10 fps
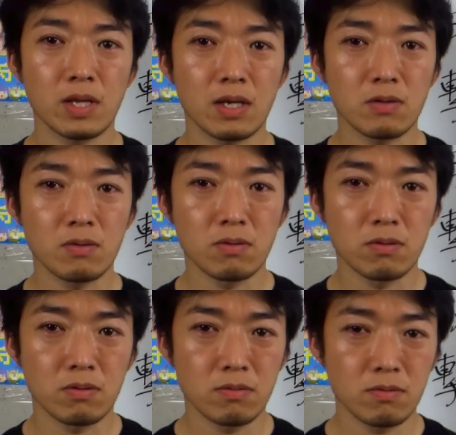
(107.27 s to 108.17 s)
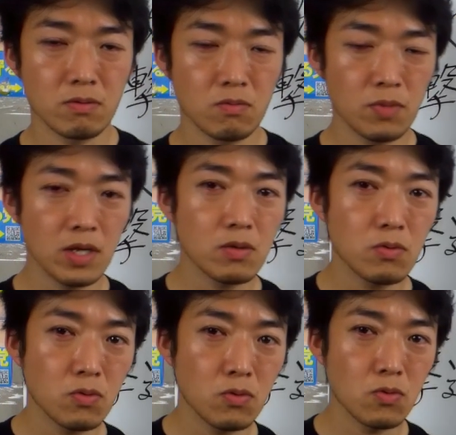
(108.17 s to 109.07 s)
あのビラの
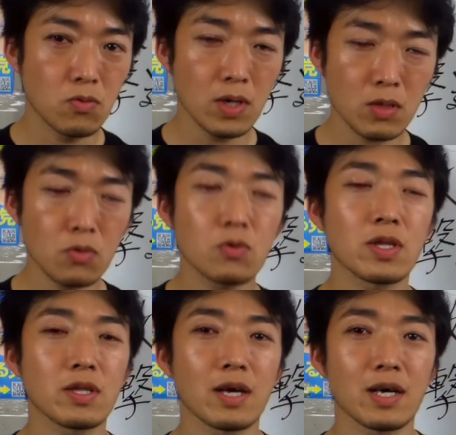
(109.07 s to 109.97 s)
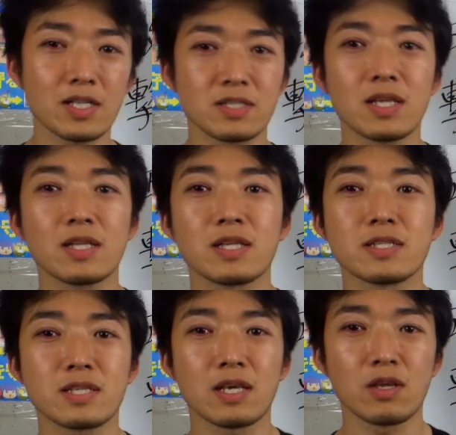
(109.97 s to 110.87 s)
方は届いてたはずなんで
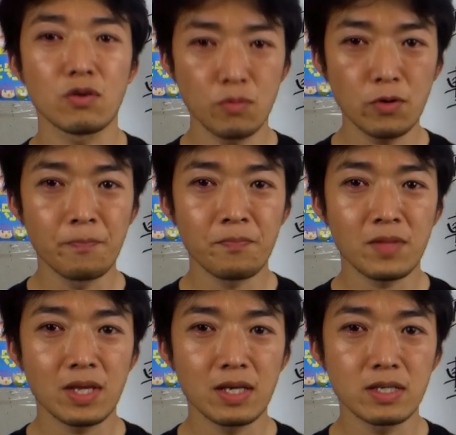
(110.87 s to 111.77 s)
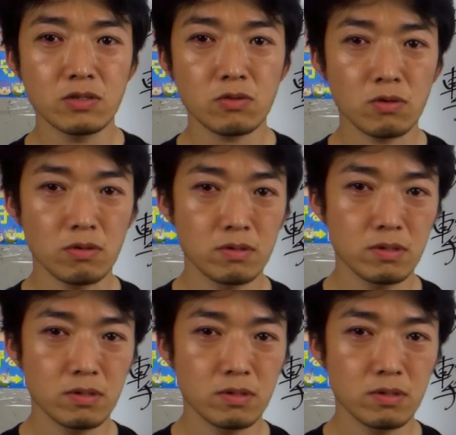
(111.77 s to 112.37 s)
すけれども、えー、ちょっと